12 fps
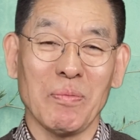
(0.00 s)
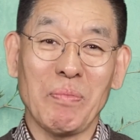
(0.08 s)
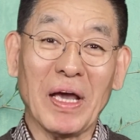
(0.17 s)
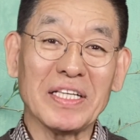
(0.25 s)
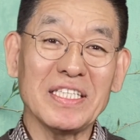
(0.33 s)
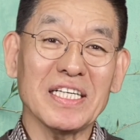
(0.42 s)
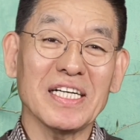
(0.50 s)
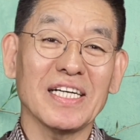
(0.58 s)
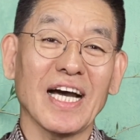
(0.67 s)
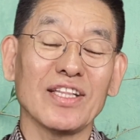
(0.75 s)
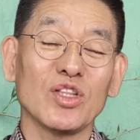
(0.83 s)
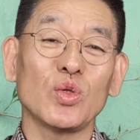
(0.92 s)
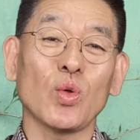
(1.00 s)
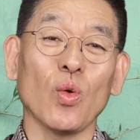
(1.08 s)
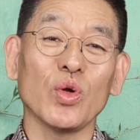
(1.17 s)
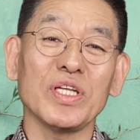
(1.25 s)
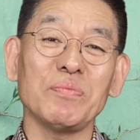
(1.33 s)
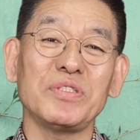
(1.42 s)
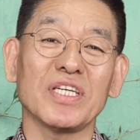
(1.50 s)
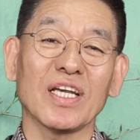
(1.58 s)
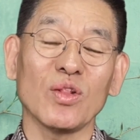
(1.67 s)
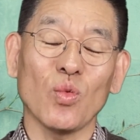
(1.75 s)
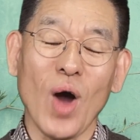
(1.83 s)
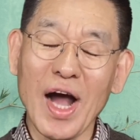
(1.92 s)
100년간 어,
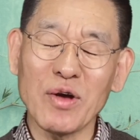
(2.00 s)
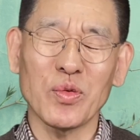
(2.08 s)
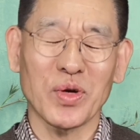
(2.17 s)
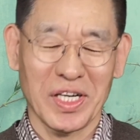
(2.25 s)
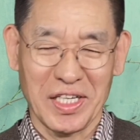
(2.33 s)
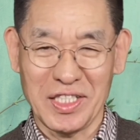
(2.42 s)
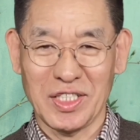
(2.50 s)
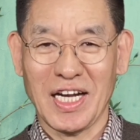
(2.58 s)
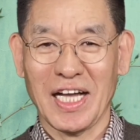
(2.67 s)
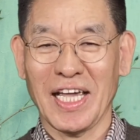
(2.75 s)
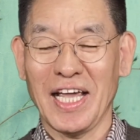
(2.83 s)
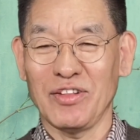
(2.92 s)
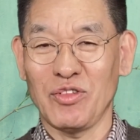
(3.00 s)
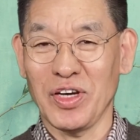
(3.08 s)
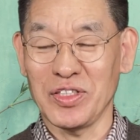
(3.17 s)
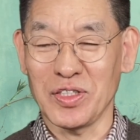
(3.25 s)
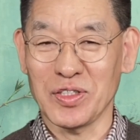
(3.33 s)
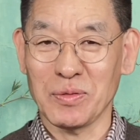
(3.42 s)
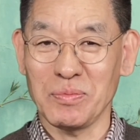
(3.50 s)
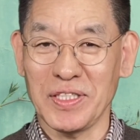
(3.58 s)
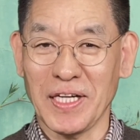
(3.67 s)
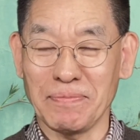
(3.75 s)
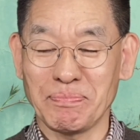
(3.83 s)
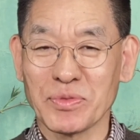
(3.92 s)
독립적인 왕국을 건설하게
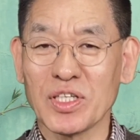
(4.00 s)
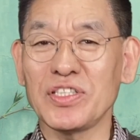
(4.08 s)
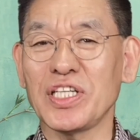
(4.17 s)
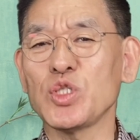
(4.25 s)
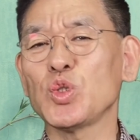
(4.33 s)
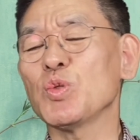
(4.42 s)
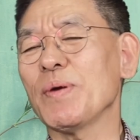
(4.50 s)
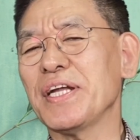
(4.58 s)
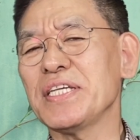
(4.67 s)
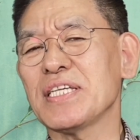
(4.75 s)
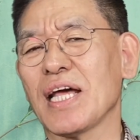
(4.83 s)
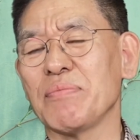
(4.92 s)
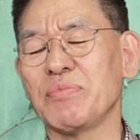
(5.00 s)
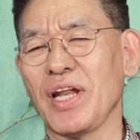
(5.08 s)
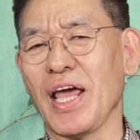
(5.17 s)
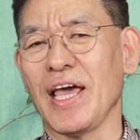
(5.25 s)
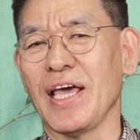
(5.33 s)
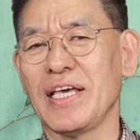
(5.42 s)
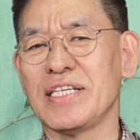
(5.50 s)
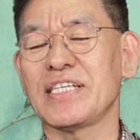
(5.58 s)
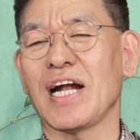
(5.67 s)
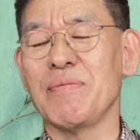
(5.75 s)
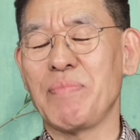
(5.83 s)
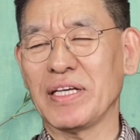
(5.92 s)
되어졌습니다. 그때 수많은 사람들의
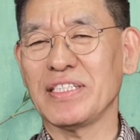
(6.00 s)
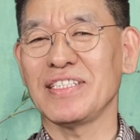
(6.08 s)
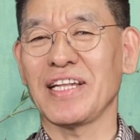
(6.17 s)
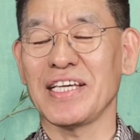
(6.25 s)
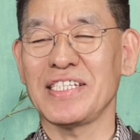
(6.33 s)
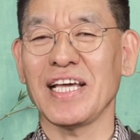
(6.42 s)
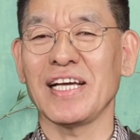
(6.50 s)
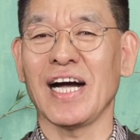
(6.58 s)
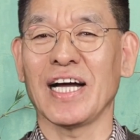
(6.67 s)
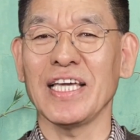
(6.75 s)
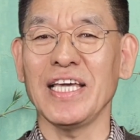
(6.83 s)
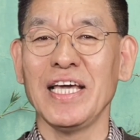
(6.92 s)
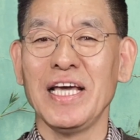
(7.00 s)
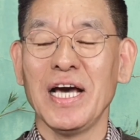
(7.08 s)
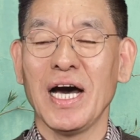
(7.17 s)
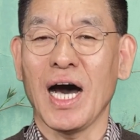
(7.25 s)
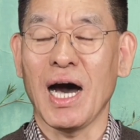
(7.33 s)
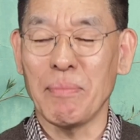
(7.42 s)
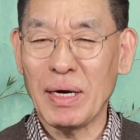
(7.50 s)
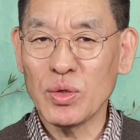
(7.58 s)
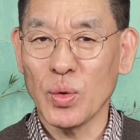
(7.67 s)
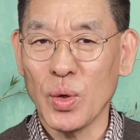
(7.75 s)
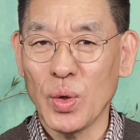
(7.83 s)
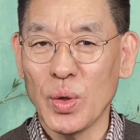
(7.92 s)
이스라엘 백성들의 생각이
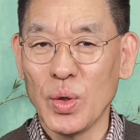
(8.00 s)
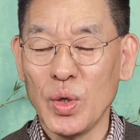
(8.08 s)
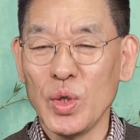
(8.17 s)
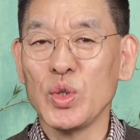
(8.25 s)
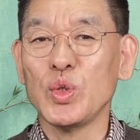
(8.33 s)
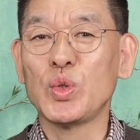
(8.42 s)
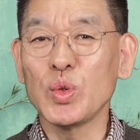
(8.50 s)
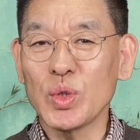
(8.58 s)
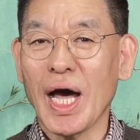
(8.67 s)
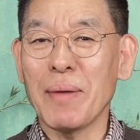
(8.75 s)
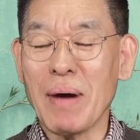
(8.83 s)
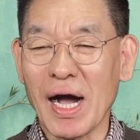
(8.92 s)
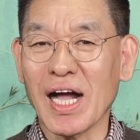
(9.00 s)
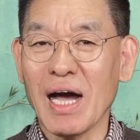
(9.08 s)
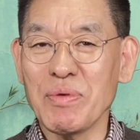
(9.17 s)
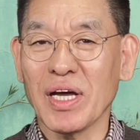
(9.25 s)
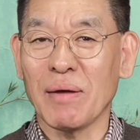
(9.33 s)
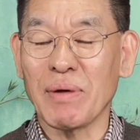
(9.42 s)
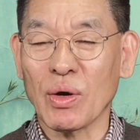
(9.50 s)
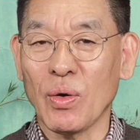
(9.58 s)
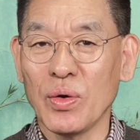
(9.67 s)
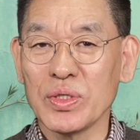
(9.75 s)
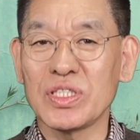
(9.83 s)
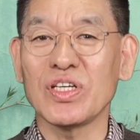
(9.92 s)
아마도 유다 마카비가
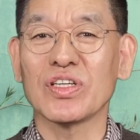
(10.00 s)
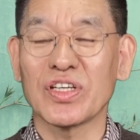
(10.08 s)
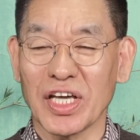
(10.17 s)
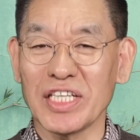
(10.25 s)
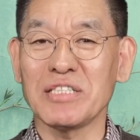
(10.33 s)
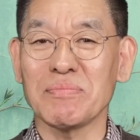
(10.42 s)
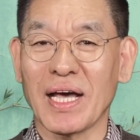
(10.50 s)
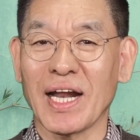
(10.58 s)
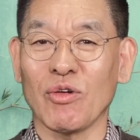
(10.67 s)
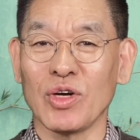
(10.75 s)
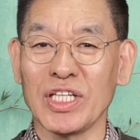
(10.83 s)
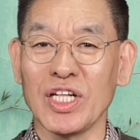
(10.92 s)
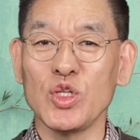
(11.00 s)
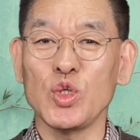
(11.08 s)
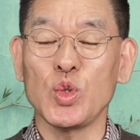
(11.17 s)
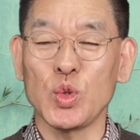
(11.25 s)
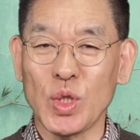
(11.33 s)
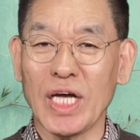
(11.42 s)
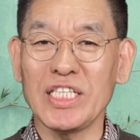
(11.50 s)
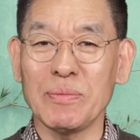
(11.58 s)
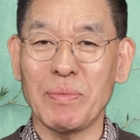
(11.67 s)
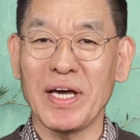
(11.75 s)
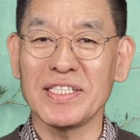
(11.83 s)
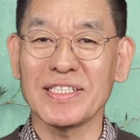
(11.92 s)
바로 성경에서 말하고 있는 유다
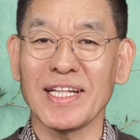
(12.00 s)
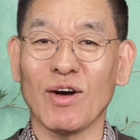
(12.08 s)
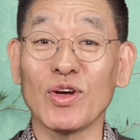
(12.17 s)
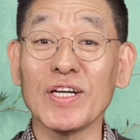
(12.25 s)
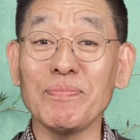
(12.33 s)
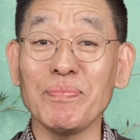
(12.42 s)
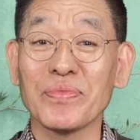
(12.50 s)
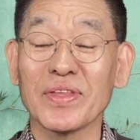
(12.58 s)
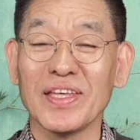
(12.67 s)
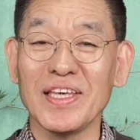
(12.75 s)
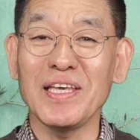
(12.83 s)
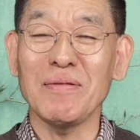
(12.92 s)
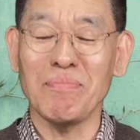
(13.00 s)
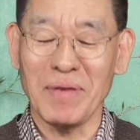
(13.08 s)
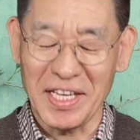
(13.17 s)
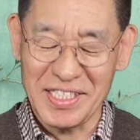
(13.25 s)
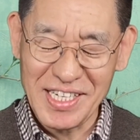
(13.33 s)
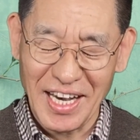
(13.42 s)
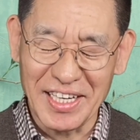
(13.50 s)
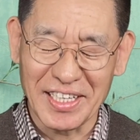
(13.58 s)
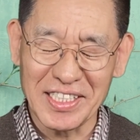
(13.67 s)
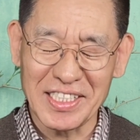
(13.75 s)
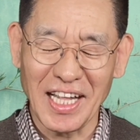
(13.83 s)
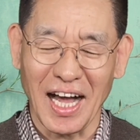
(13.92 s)
지파에서 나오는 이 메시아일
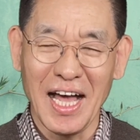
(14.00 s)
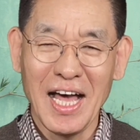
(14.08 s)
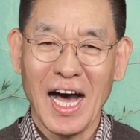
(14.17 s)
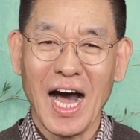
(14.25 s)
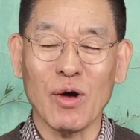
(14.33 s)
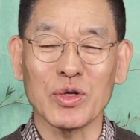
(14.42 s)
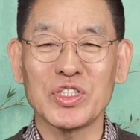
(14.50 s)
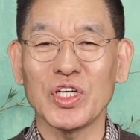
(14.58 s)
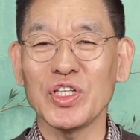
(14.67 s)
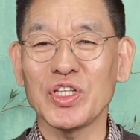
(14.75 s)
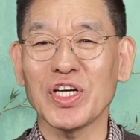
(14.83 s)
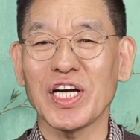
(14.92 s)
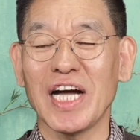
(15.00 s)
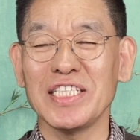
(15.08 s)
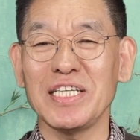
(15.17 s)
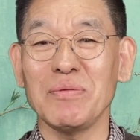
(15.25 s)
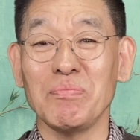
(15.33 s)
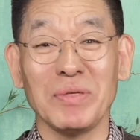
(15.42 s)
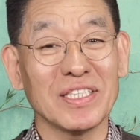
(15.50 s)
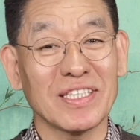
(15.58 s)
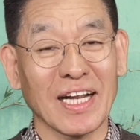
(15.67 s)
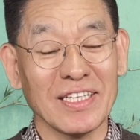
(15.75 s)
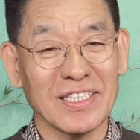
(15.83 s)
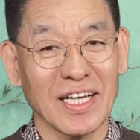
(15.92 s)
것이다 하고 철득까지
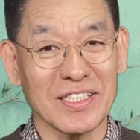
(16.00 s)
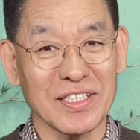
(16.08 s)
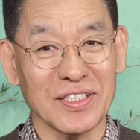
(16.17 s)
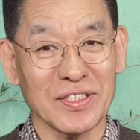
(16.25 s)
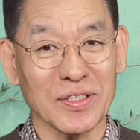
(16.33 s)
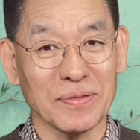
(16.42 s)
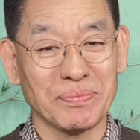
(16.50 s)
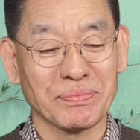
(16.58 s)
믿었다는 사실이죠.